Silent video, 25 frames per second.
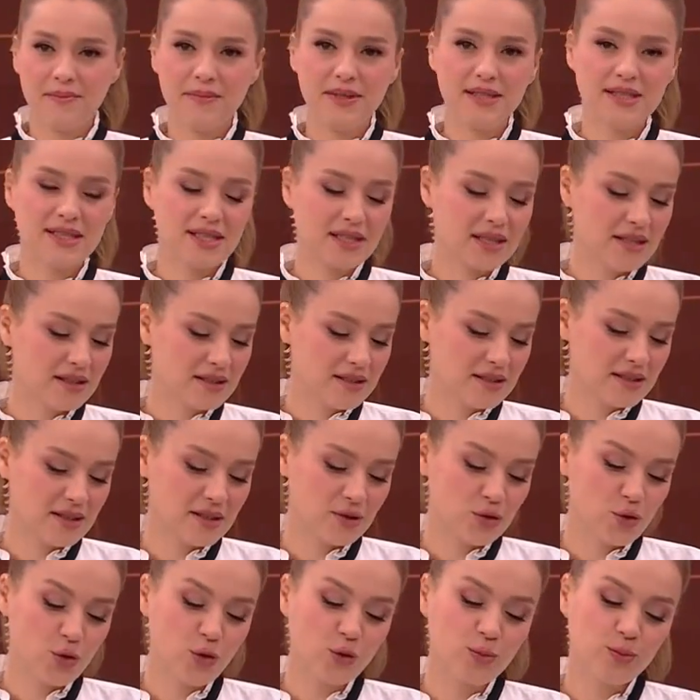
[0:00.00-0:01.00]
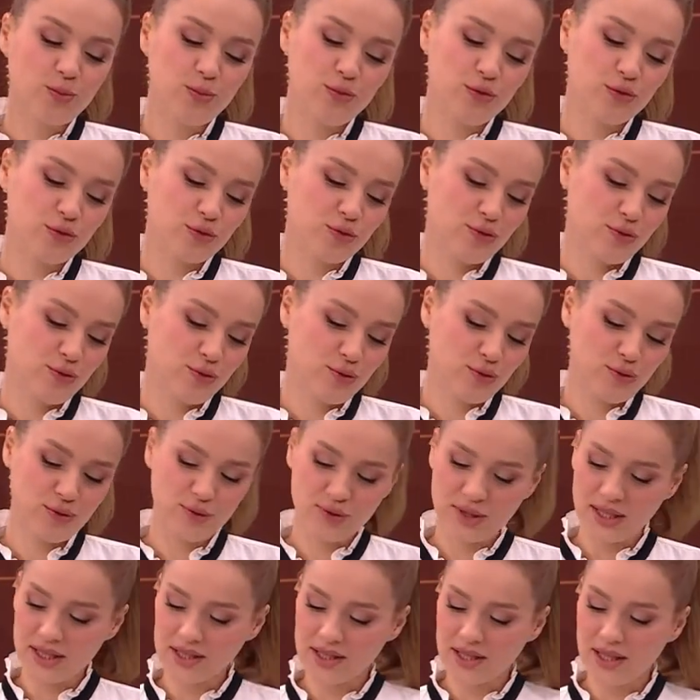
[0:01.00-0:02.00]
meslek adına çok büyük
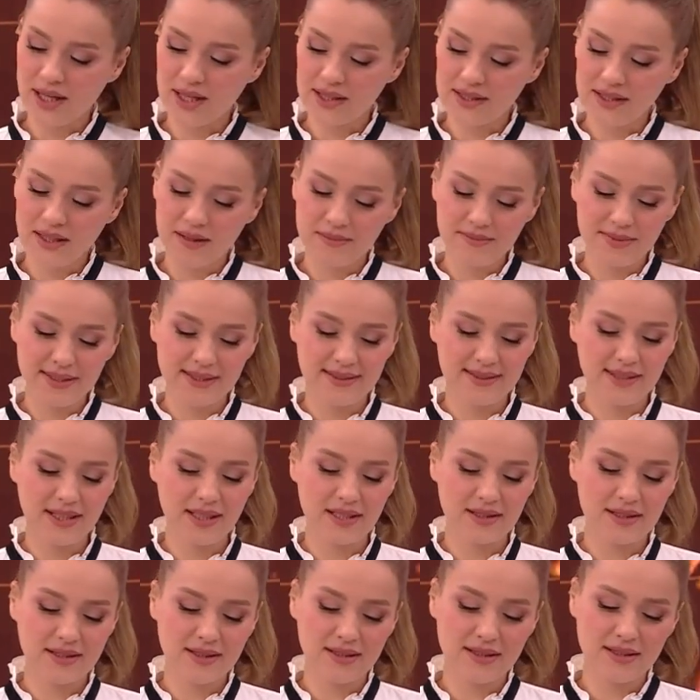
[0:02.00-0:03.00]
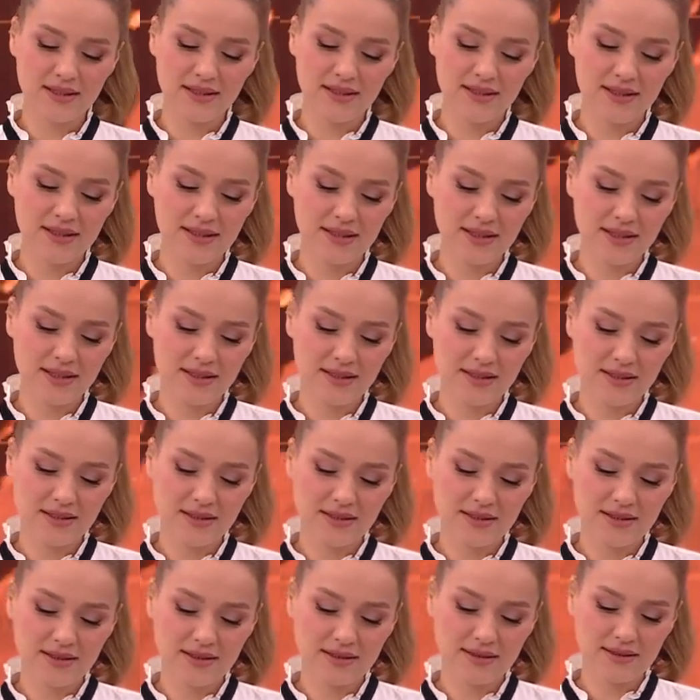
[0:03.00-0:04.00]
üstadlardan bir tanesiydi.
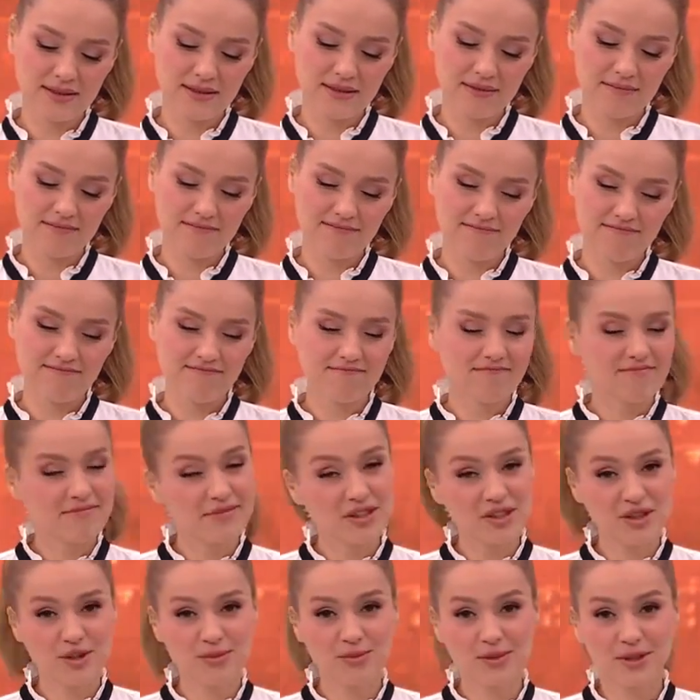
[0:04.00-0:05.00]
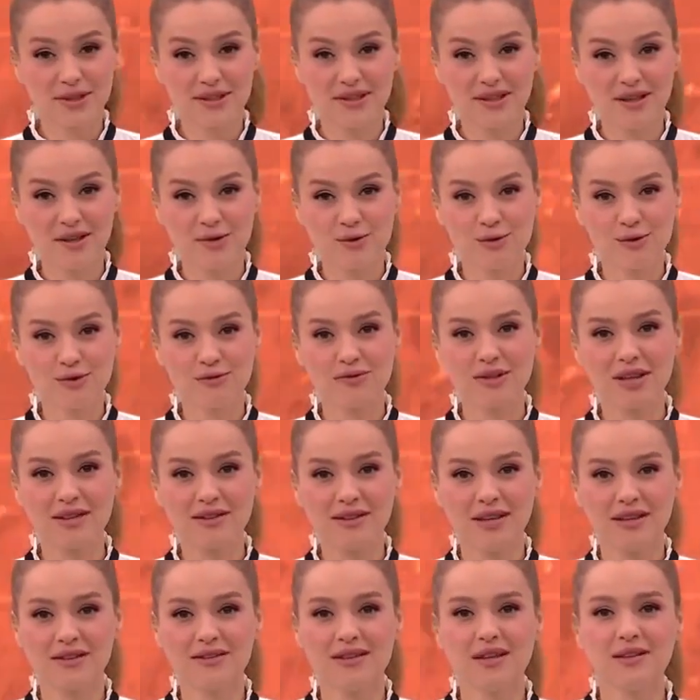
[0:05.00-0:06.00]
Başımız sağ olsun,
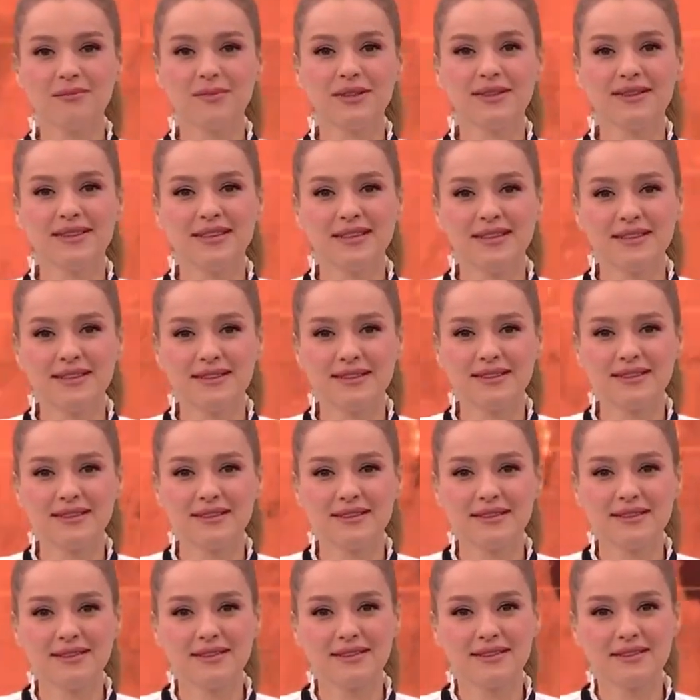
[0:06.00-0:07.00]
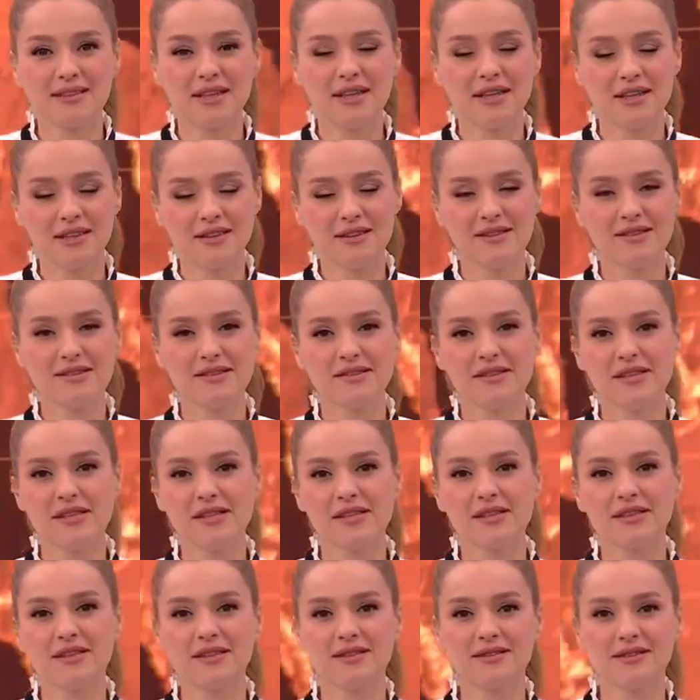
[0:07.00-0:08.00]
Allah rahmet eylesin. Ailesine,
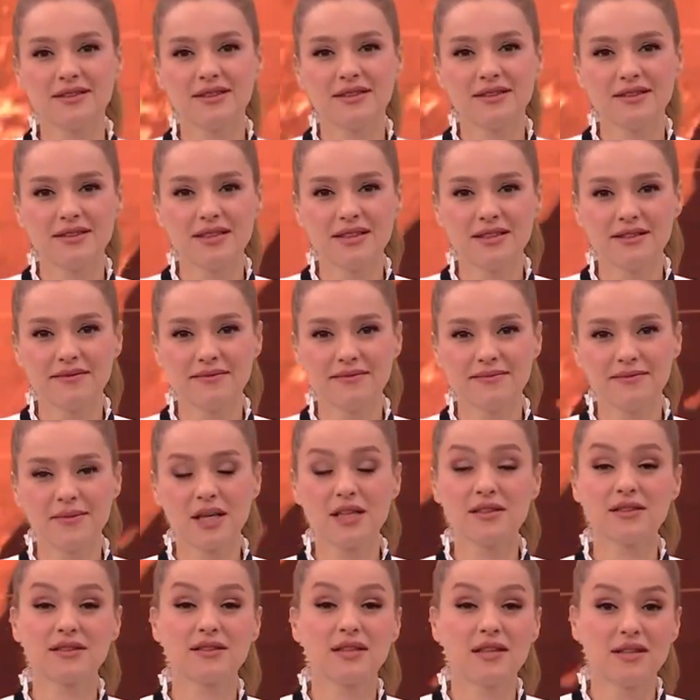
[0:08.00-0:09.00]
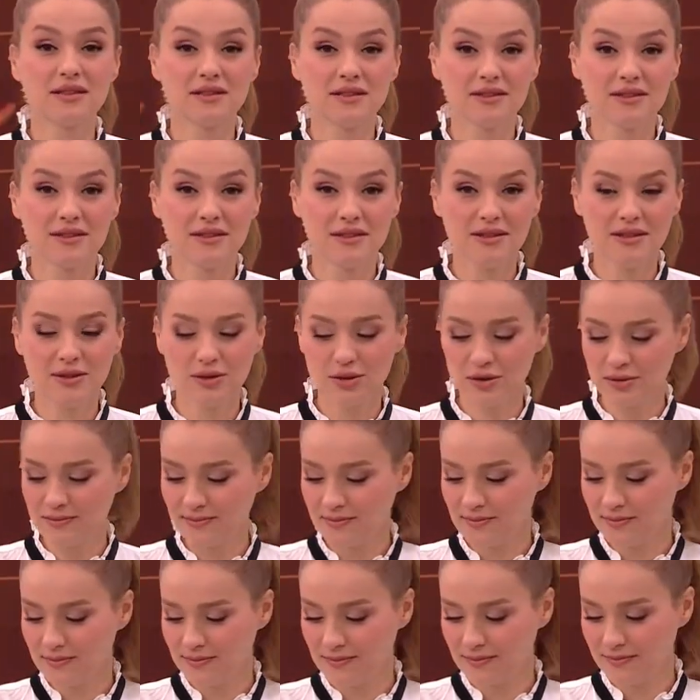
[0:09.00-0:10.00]
yakınlarına başsağlığı
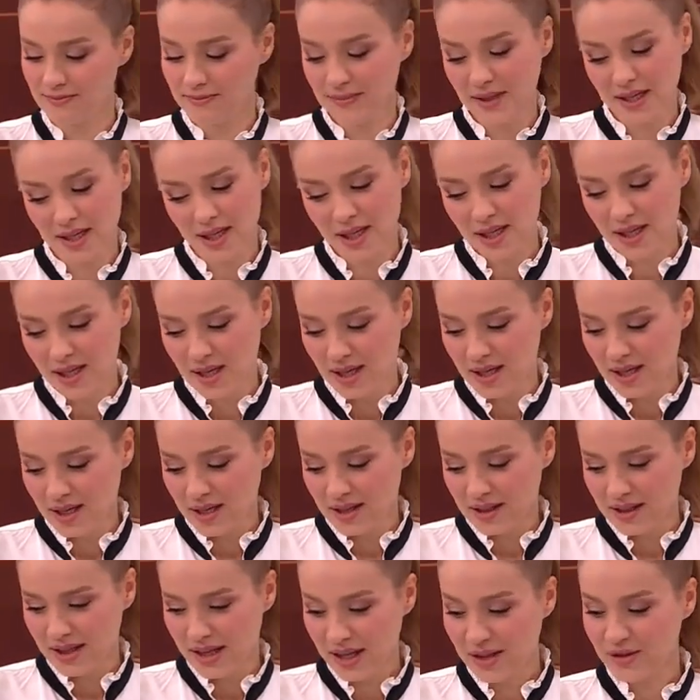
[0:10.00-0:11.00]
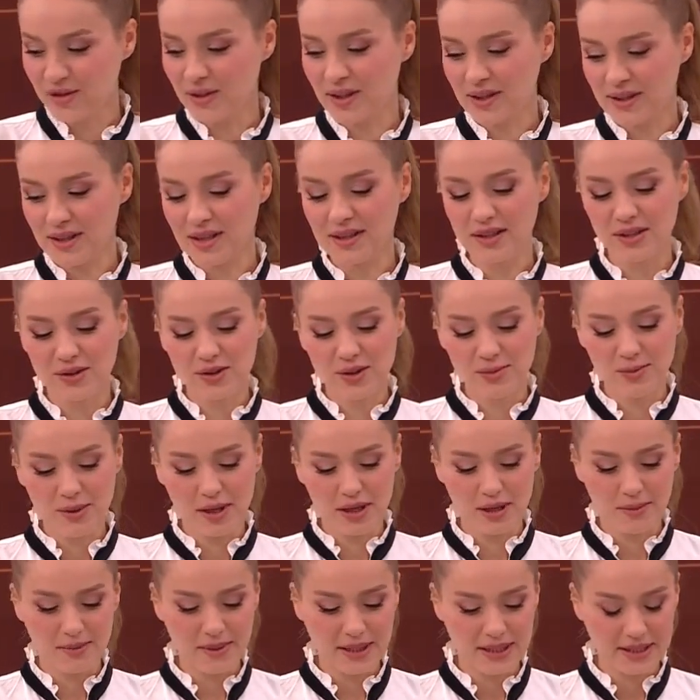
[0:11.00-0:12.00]
diliyorum. Gerçekten acı bir
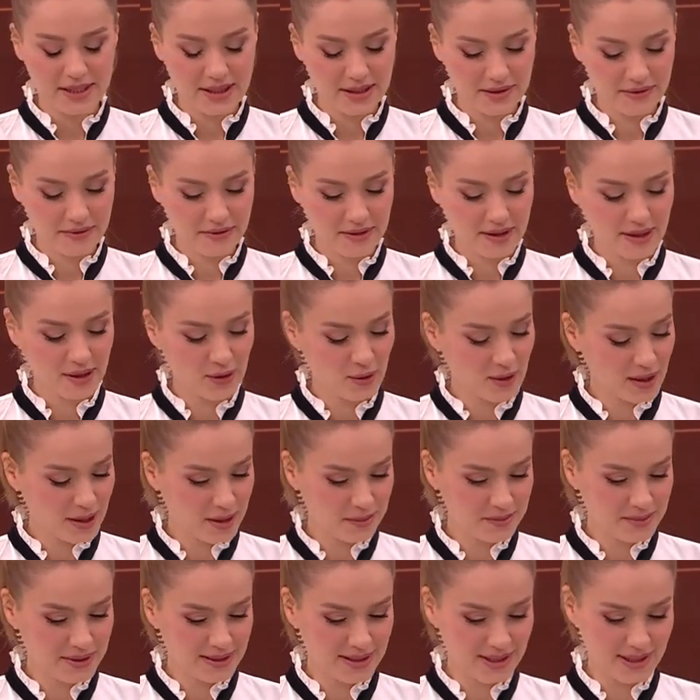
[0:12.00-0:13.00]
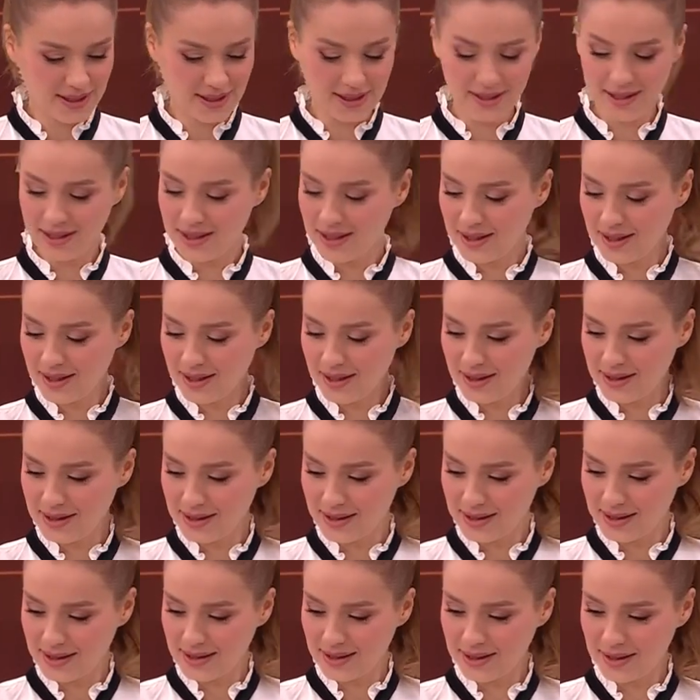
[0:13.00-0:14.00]
haber. Faruk abi
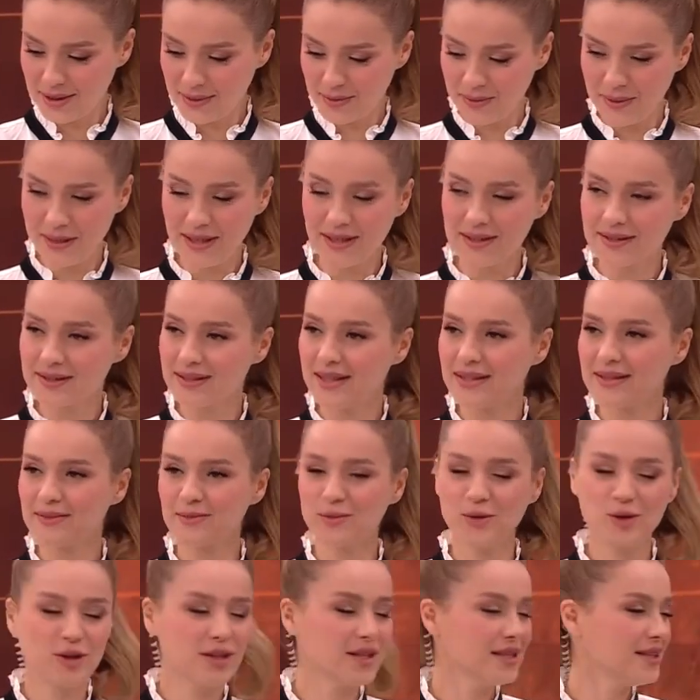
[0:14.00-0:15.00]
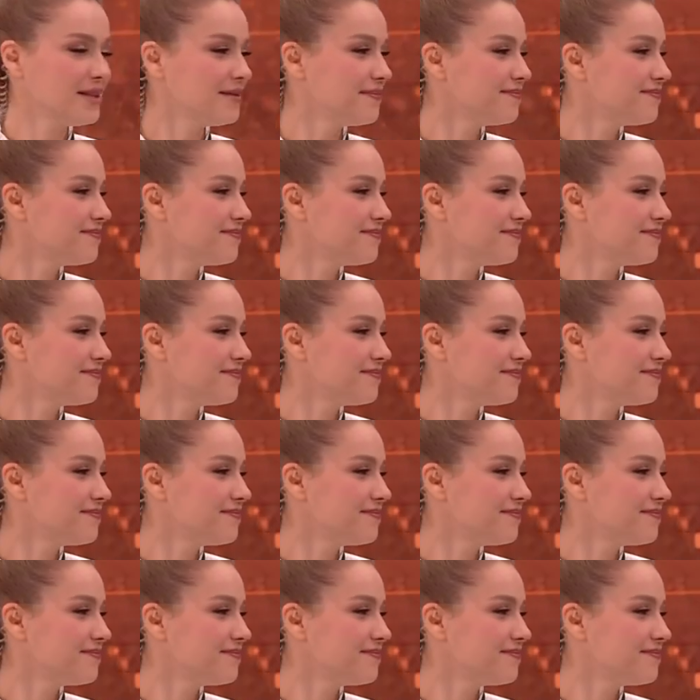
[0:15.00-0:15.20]
e, bir yandan yani böyle...